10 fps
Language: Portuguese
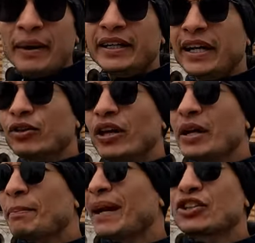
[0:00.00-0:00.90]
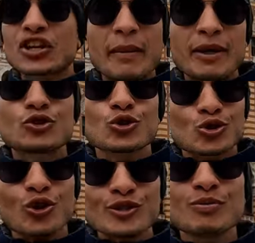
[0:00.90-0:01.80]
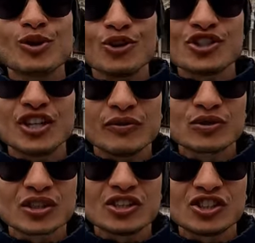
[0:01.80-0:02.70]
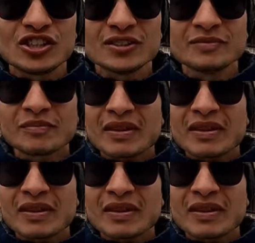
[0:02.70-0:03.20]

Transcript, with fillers: perdendo aí praticamente os 2 milhões de livros que tinha.